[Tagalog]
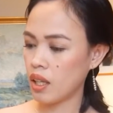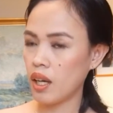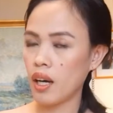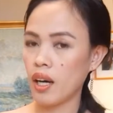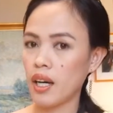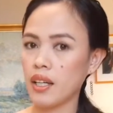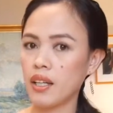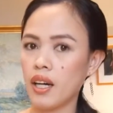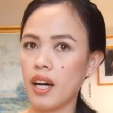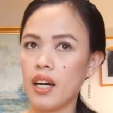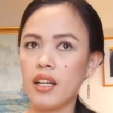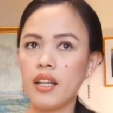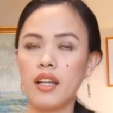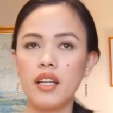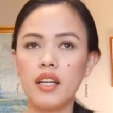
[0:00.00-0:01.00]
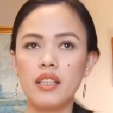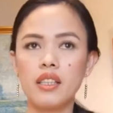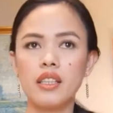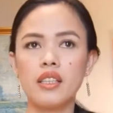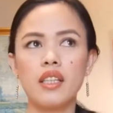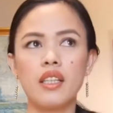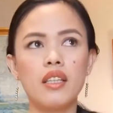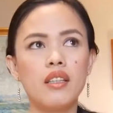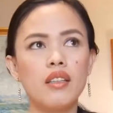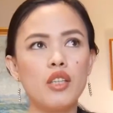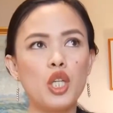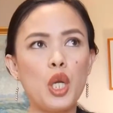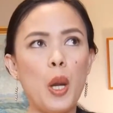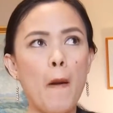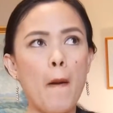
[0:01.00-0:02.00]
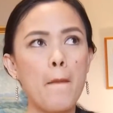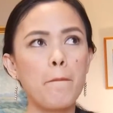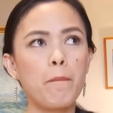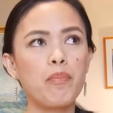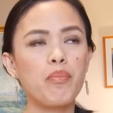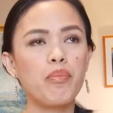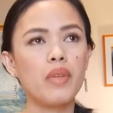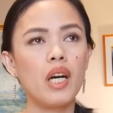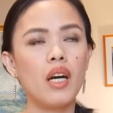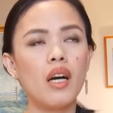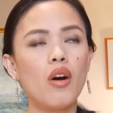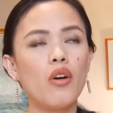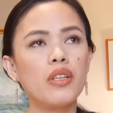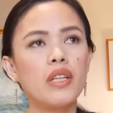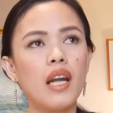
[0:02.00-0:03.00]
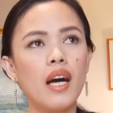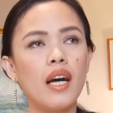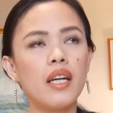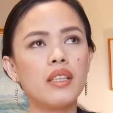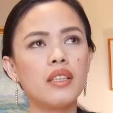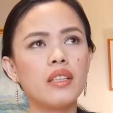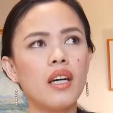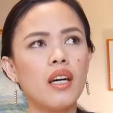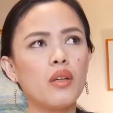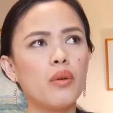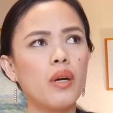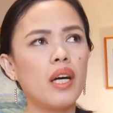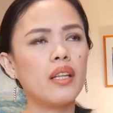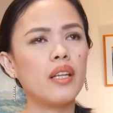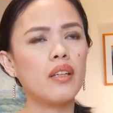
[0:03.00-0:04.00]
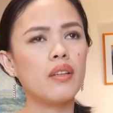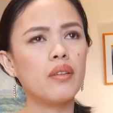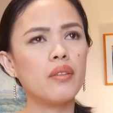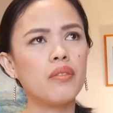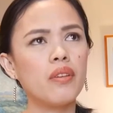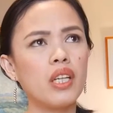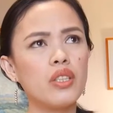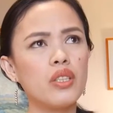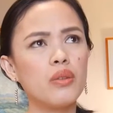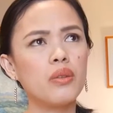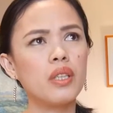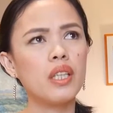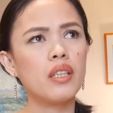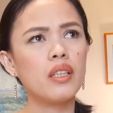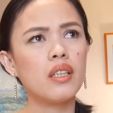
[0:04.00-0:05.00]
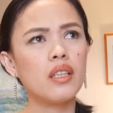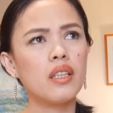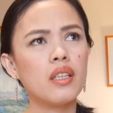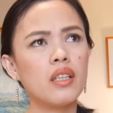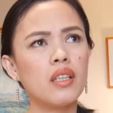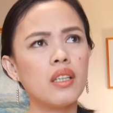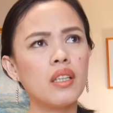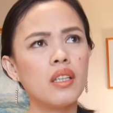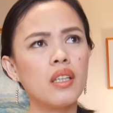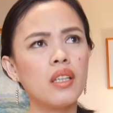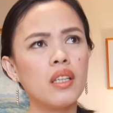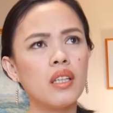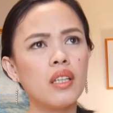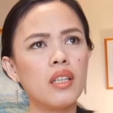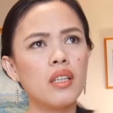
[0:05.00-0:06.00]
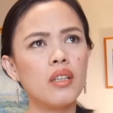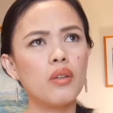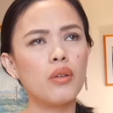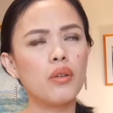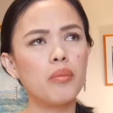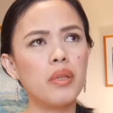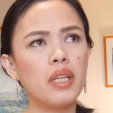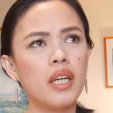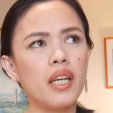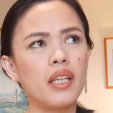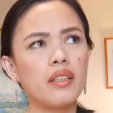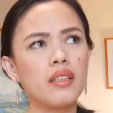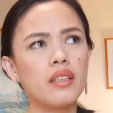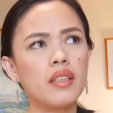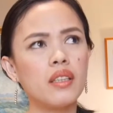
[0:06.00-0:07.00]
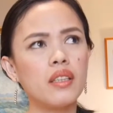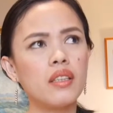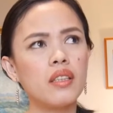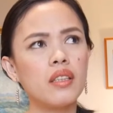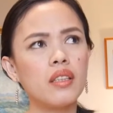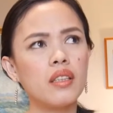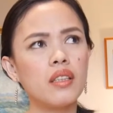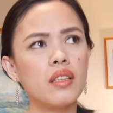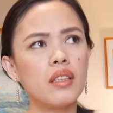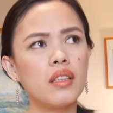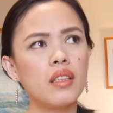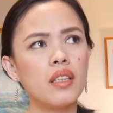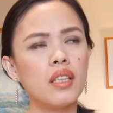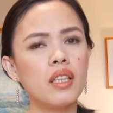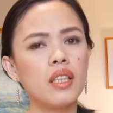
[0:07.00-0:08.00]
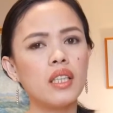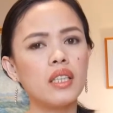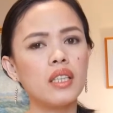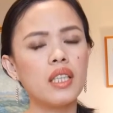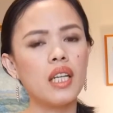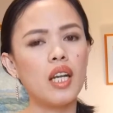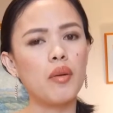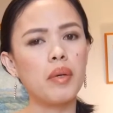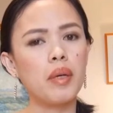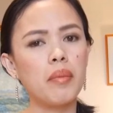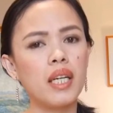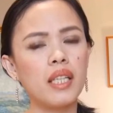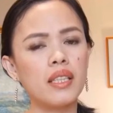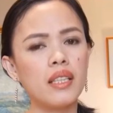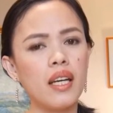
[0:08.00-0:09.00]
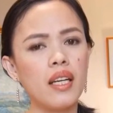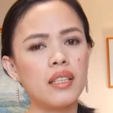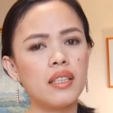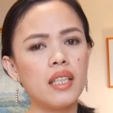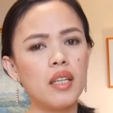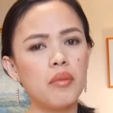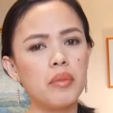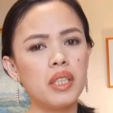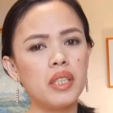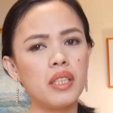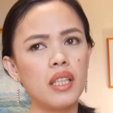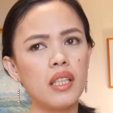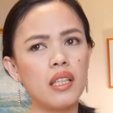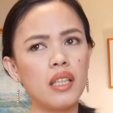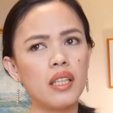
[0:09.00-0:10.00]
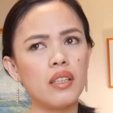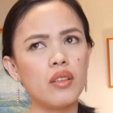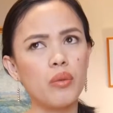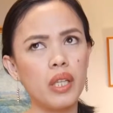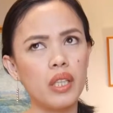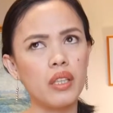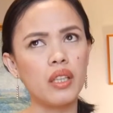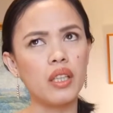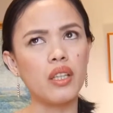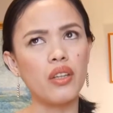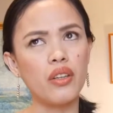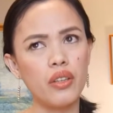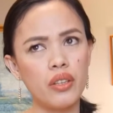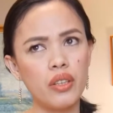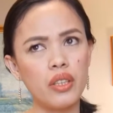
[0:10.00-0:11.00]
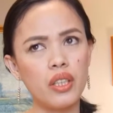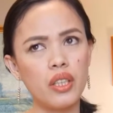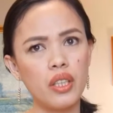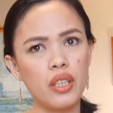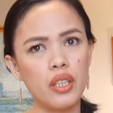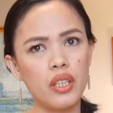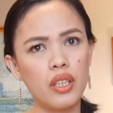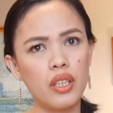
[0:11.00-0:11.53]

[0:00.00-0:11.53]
I got this in uh, online sa ano ata to, Fashionit or BXit. Kasi sila may mga sale sila minsan like 20, 30